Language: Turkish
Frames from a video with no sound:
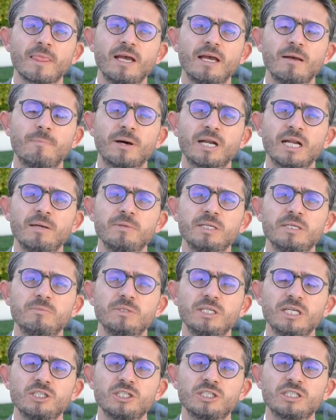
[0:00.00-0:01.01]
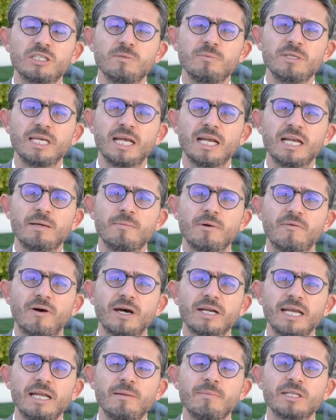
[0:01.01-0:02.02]
e, para biriminde ciddi bir gerileme
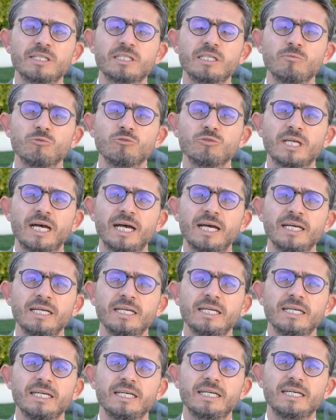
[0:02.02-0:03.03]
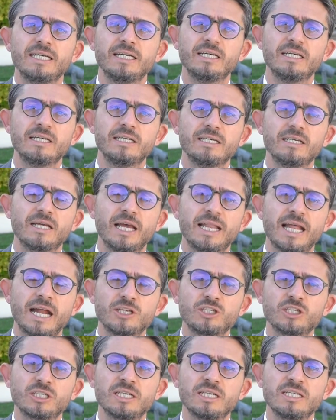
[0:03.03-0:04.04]
var. Elbette bunda e,
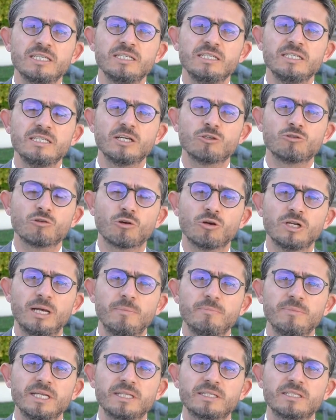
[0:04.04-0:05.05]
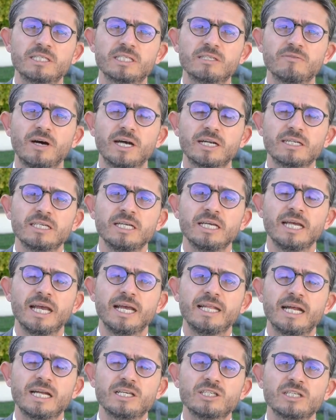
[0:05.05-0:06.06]
enerji krizinin de çok önemli etkisi var.
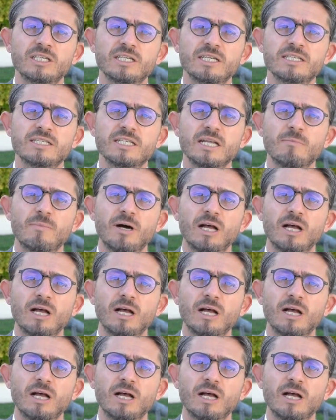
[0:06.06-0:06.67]
Enerji krizine